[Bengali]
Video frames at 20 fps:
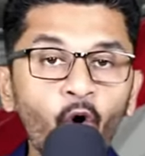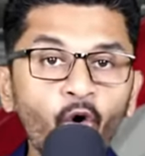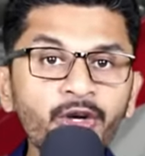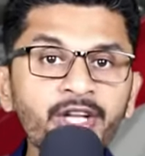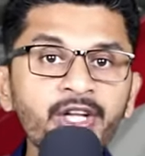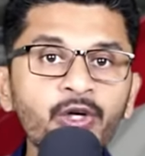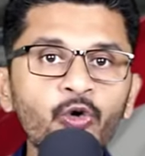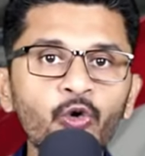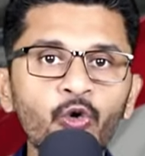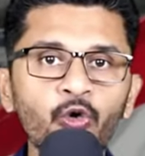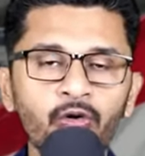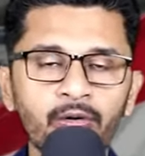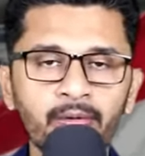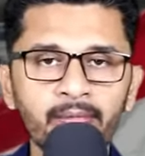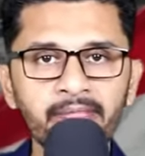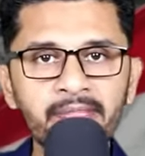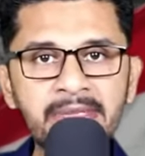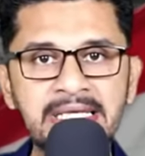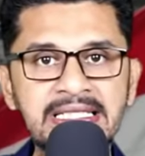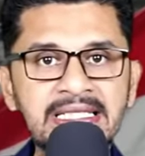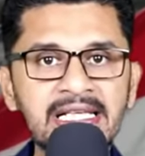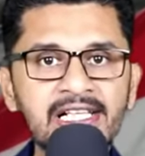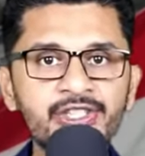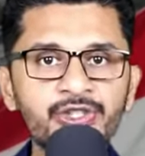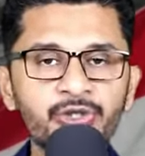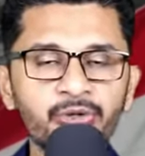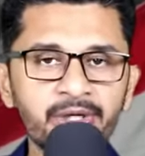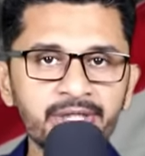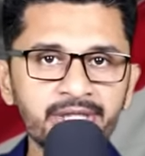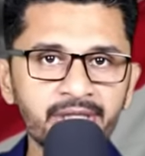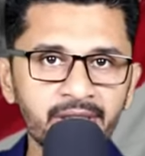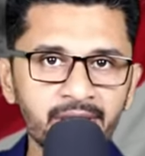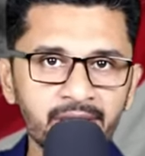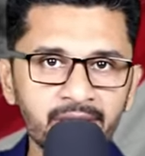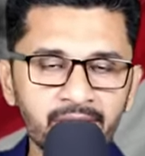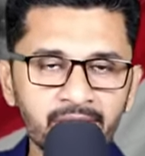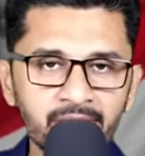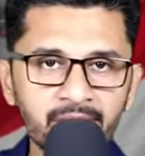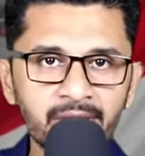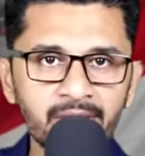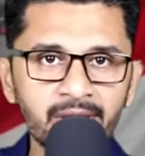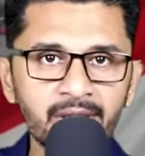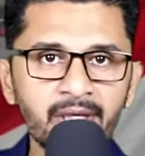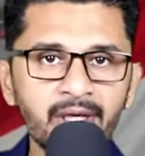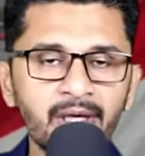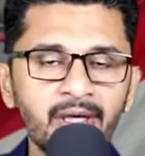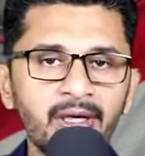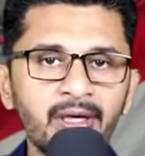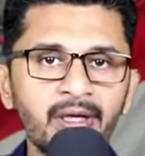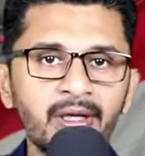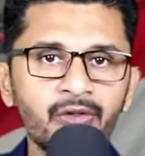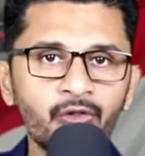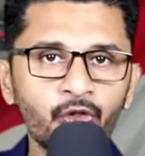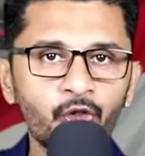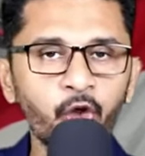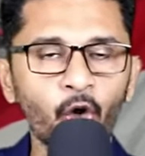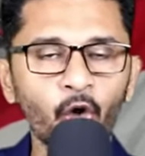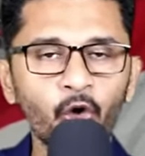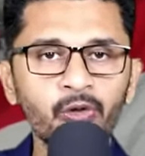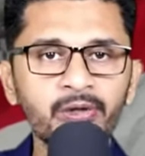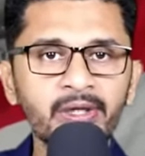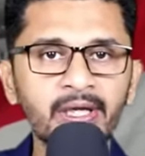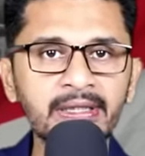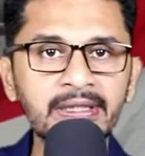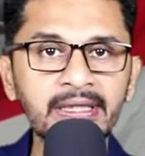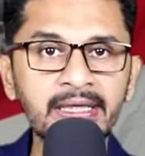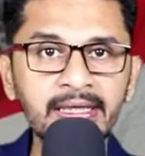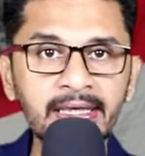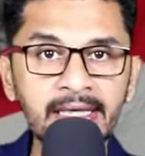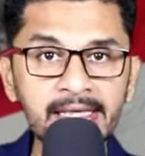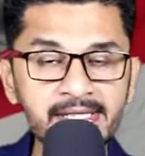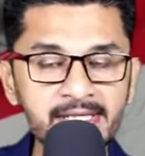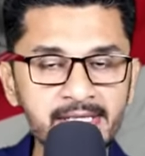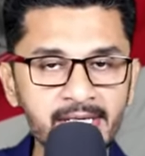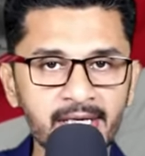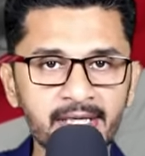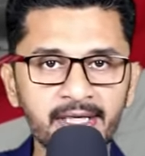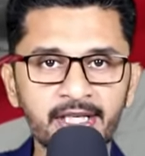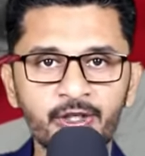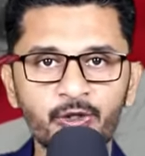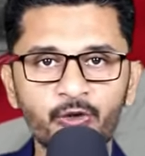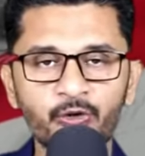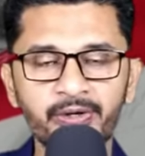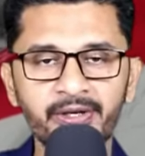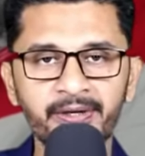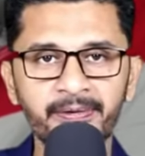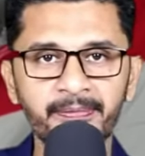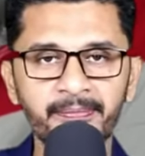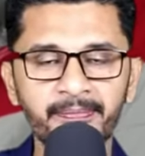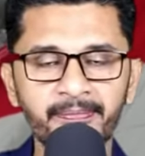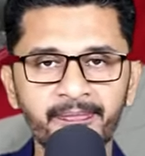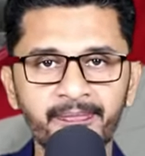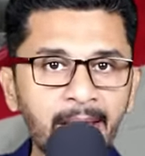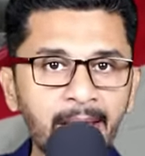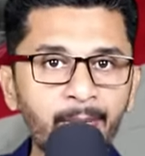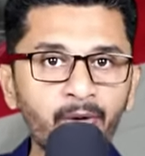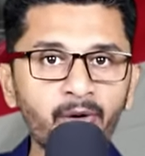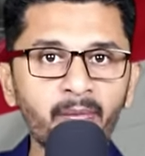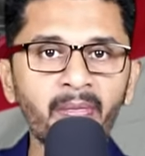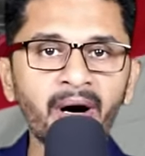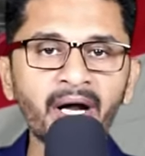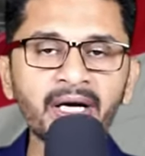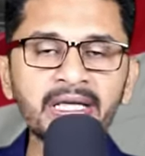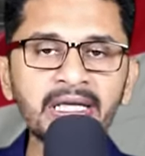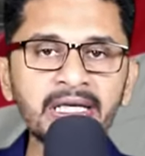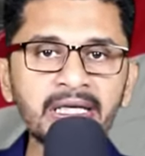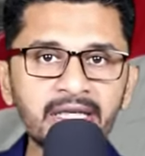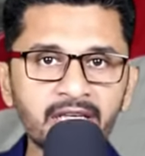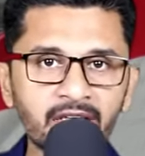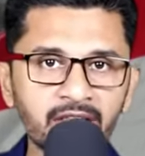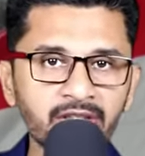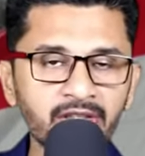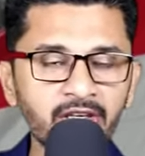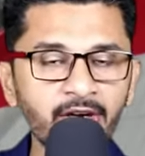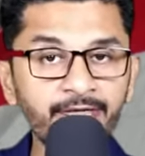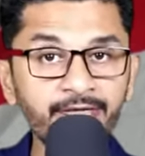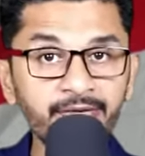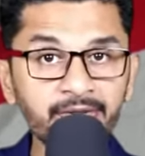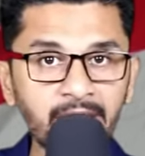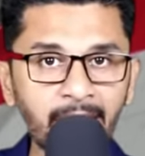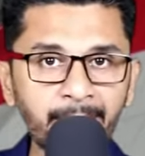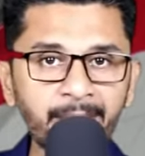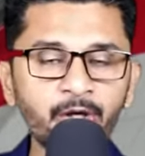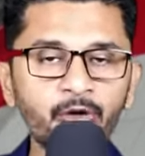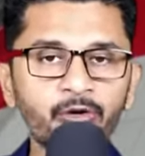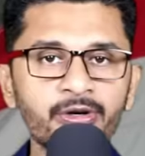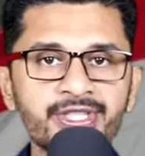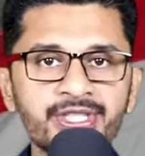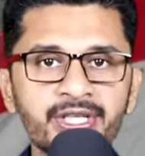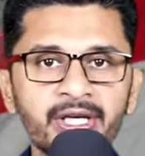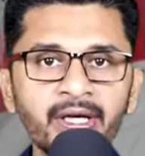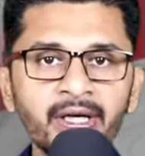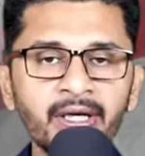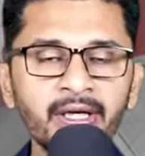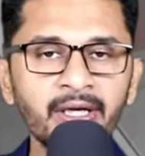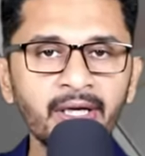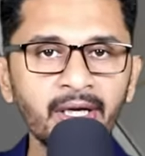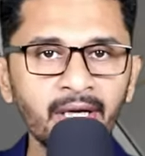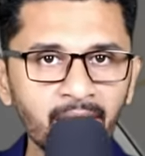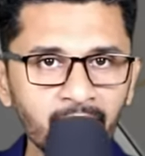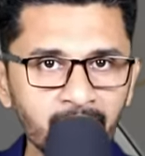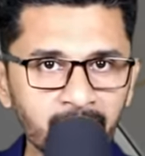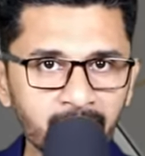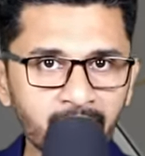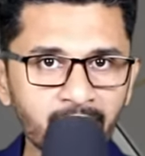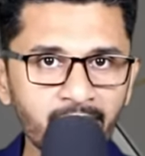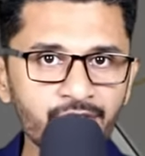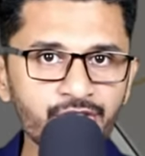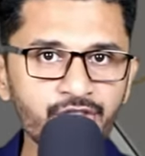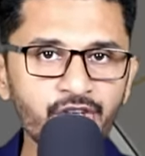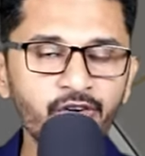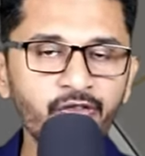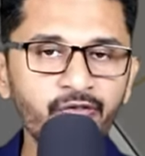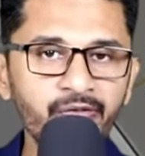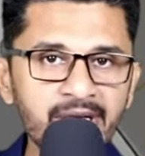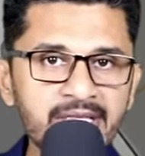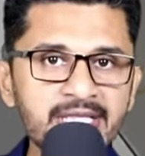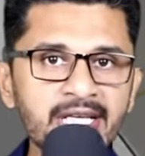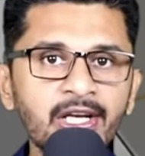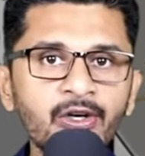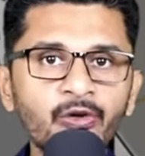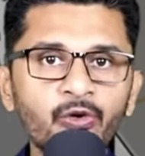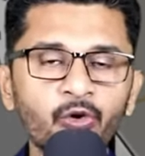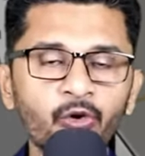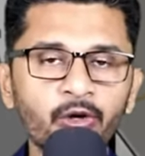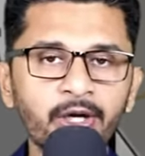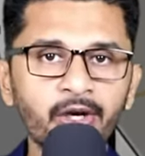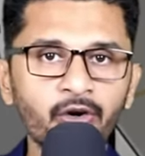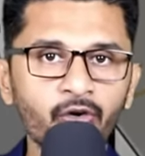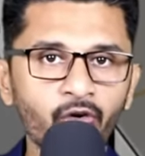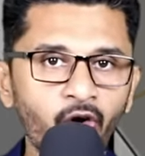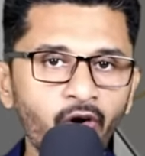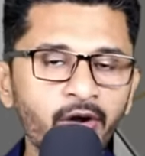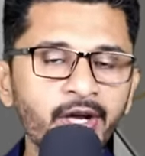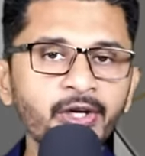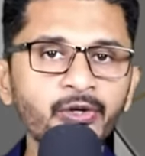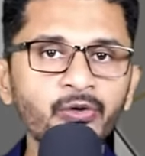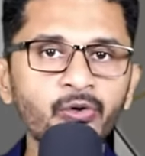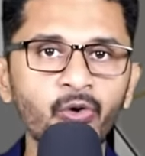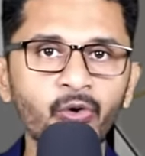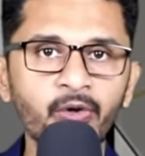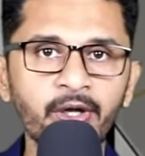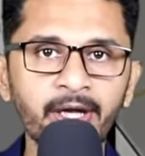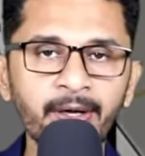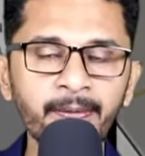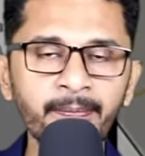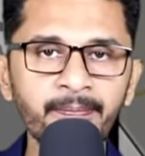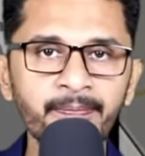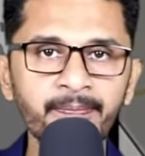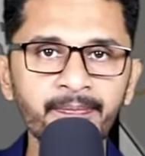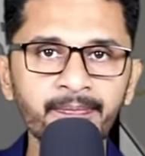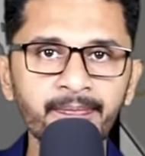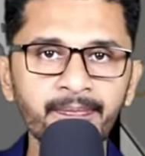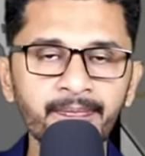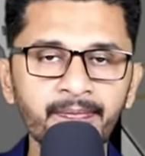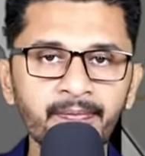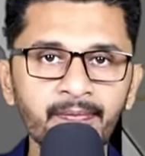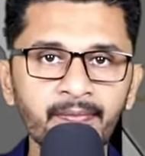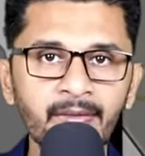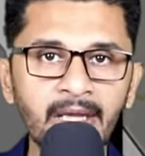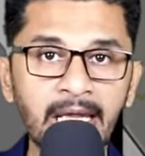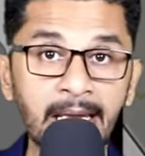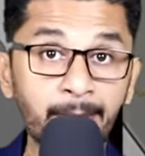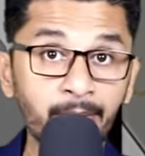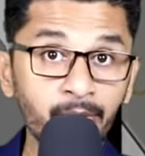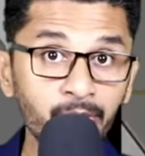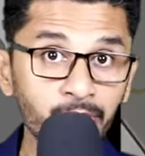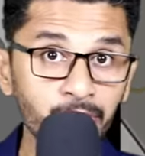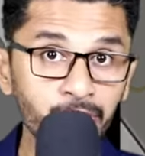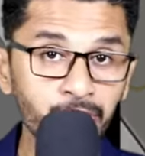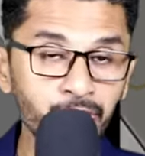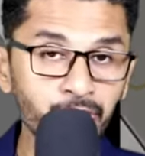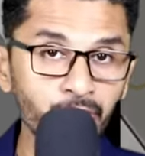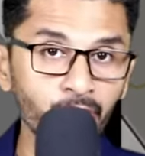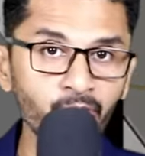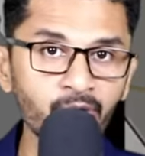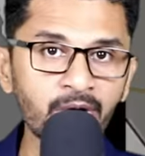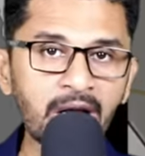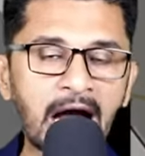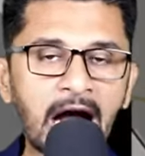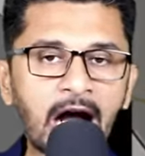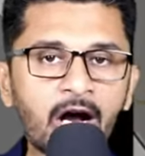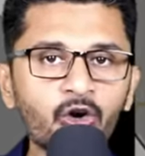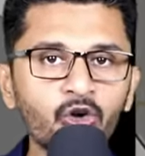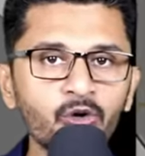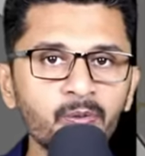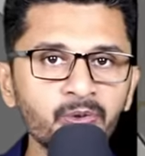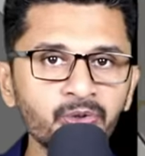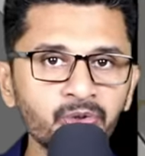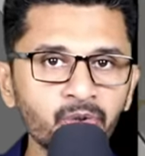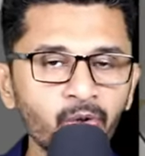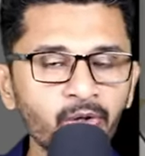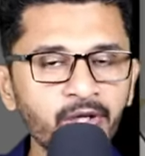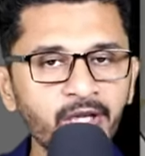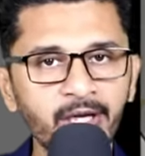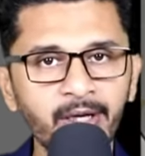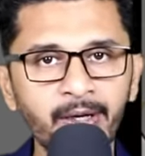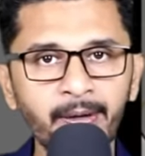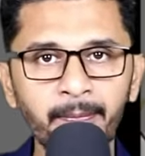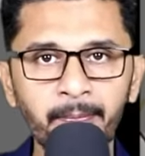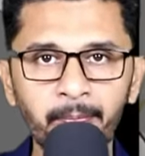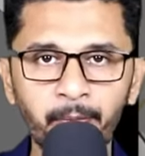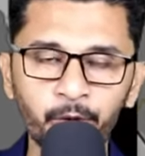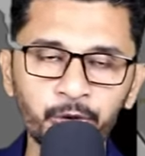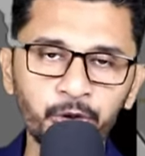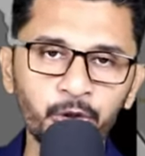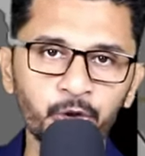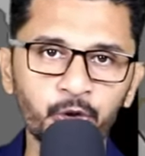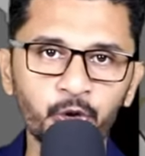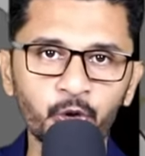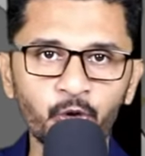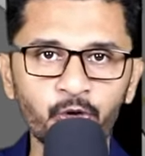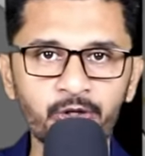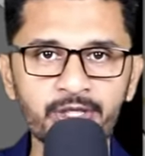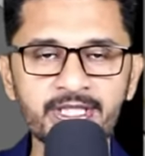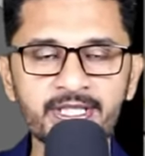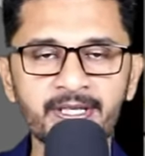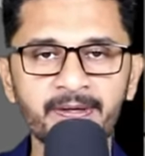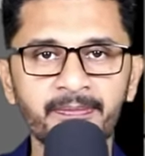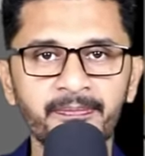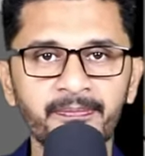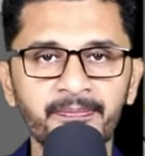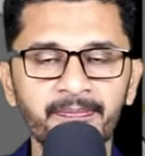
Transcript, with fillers: অনেকগুলো মিসাইল ছুড়েছে দখলদারদেরকে টার্গেট করে এবং মার্কিন এয়ারক্রাফট দাবি করেছে তারা সেই মিসাইলগুলোকে রকেটগুলোকে এবং ড্রোন আক্রমণগুলোকে প্রতিহত করেছে